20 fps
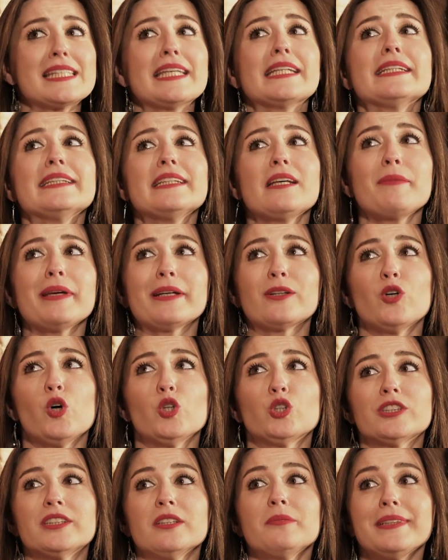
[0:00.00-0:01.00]
Serinlemek
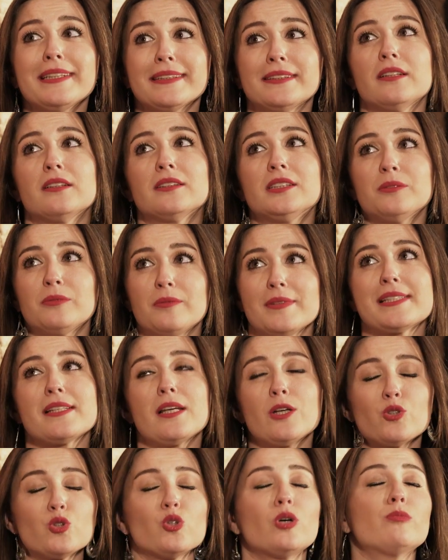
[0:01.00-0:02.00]
koltukta mı yatakta mı?
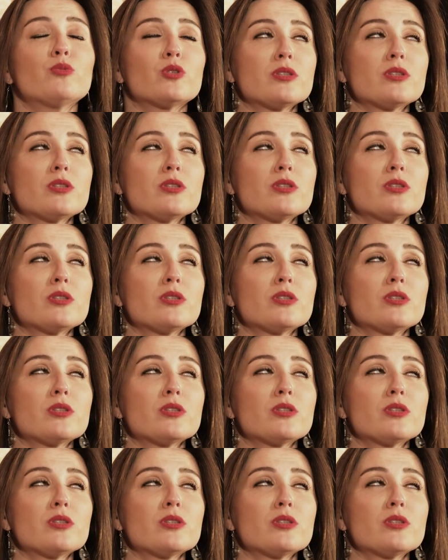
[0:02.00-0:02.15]
Mesela şu an